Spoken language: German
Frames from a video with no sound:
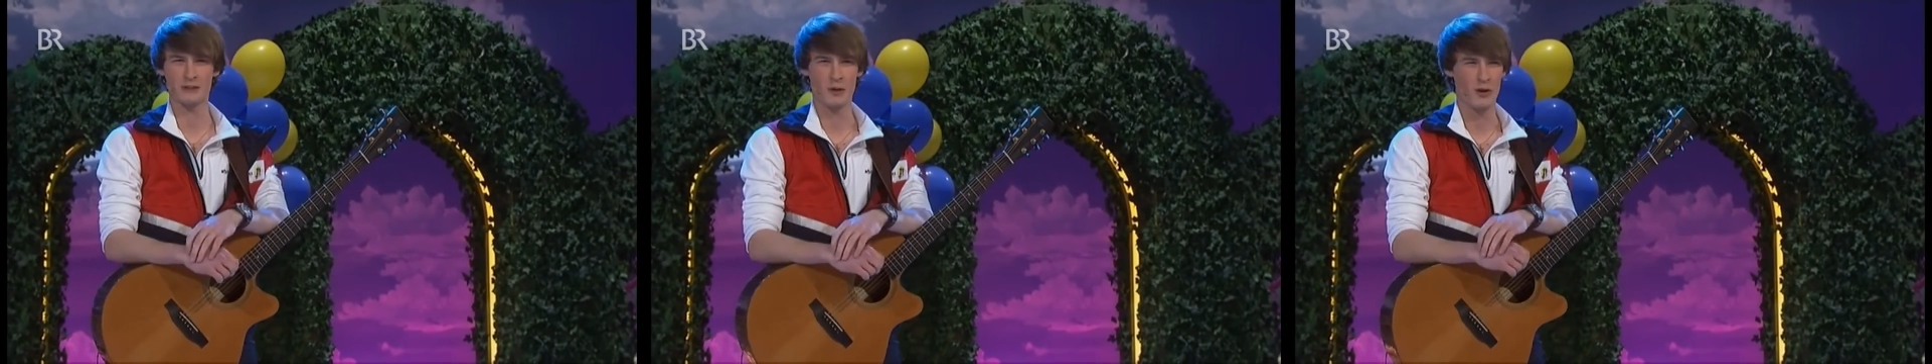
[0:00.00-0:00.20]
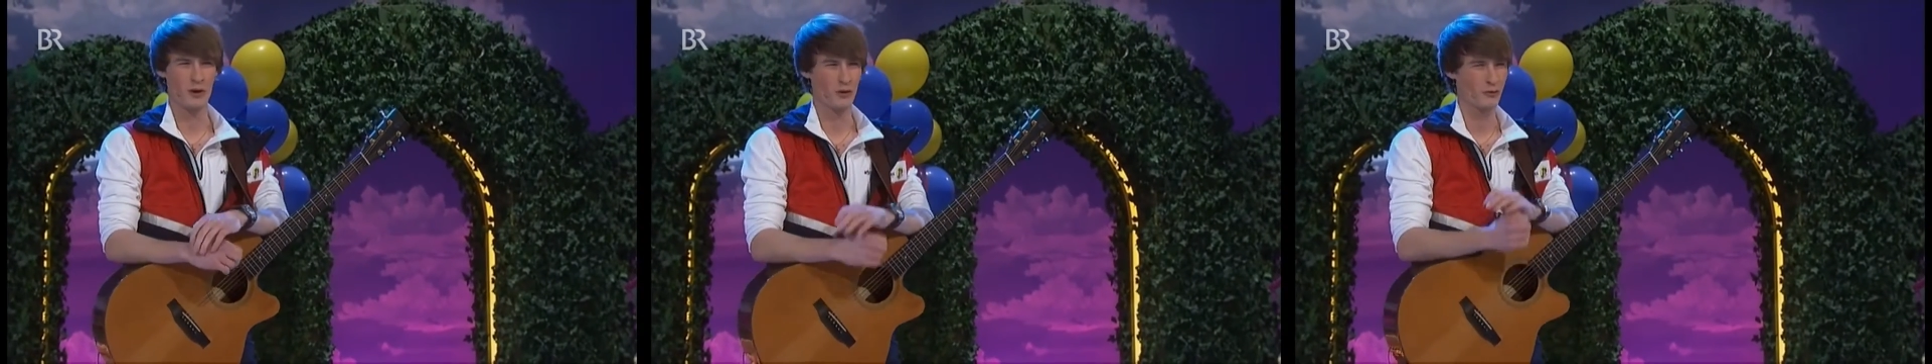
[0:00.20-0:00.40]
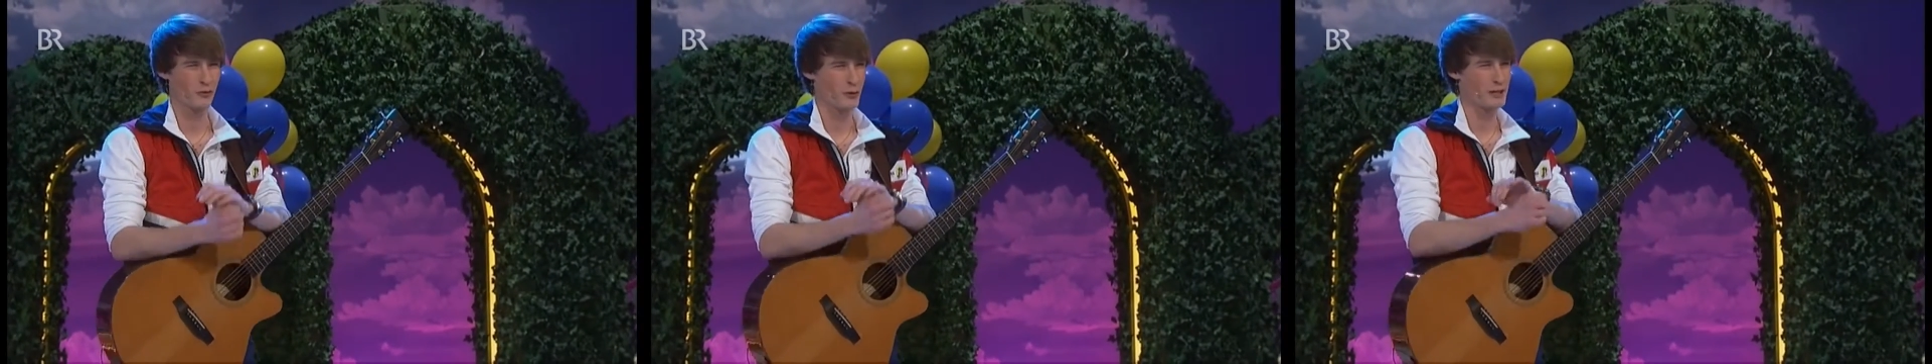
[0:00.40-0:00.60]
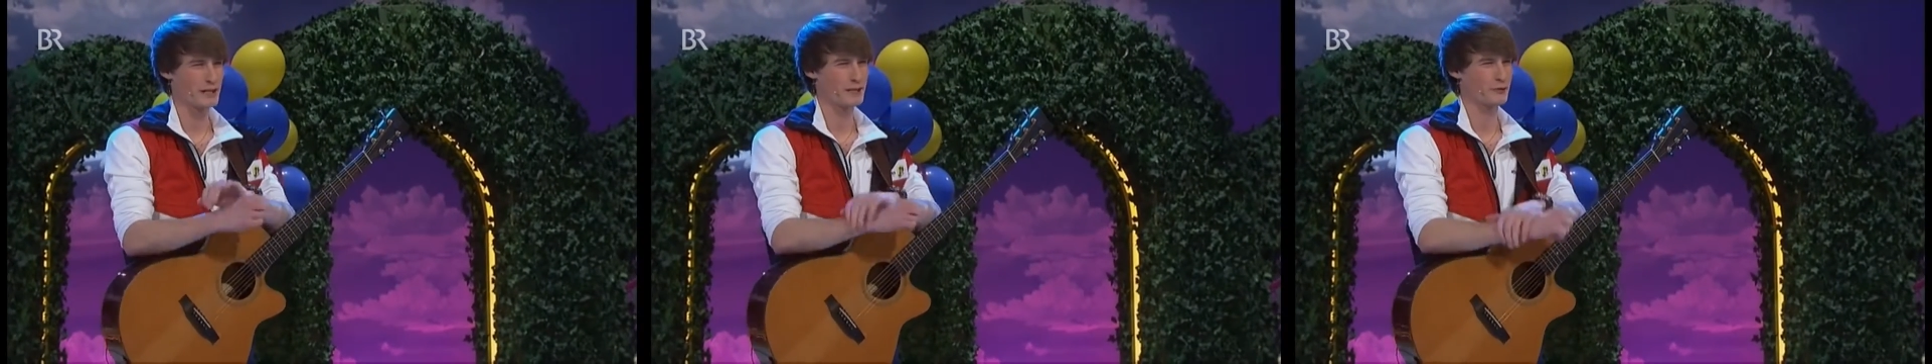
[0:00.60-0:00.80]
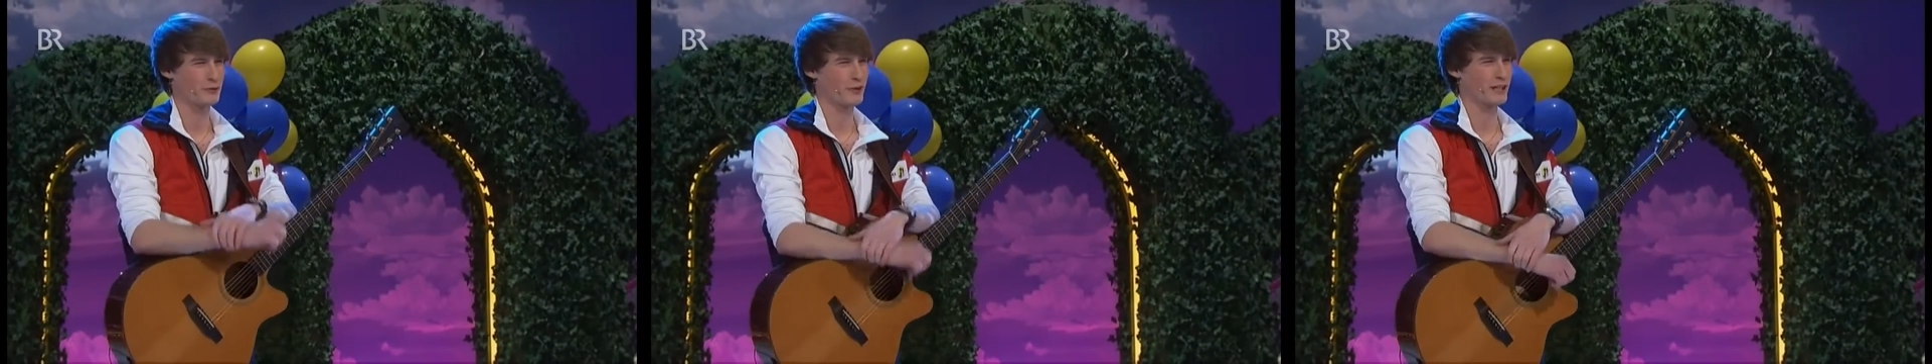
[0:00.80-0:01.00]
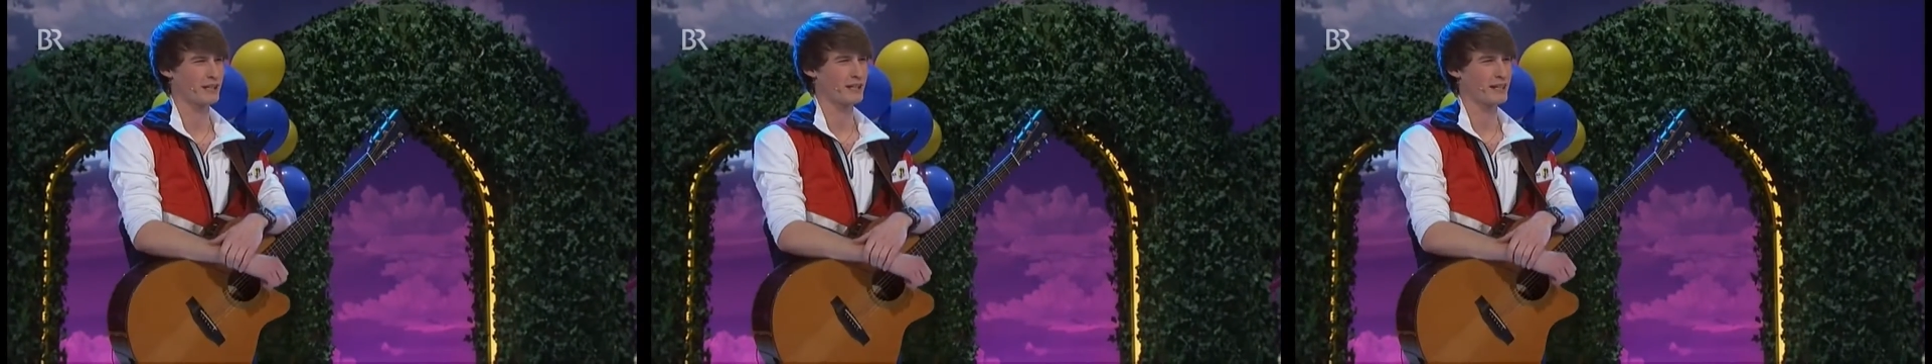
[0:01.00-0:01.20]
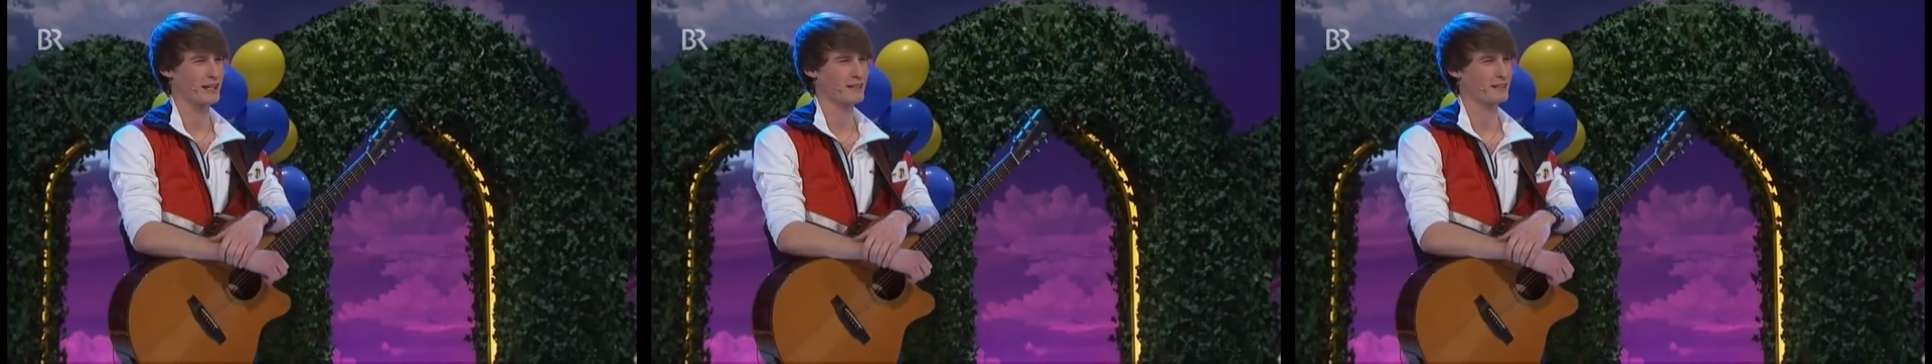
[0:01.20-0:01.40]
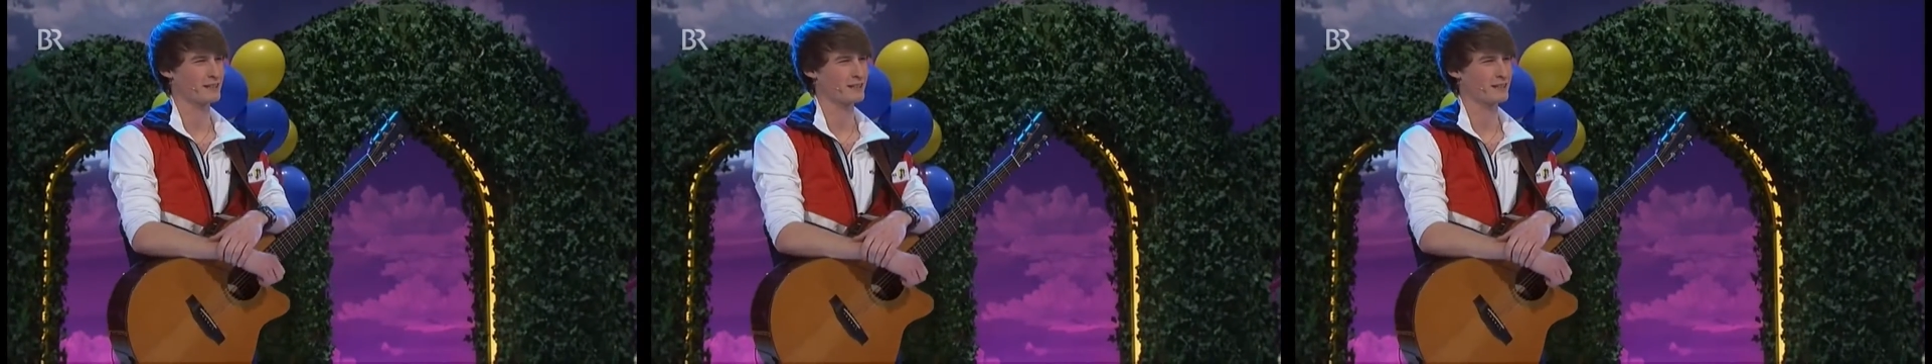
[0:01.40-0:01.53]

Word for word: doch völlig verkehrt.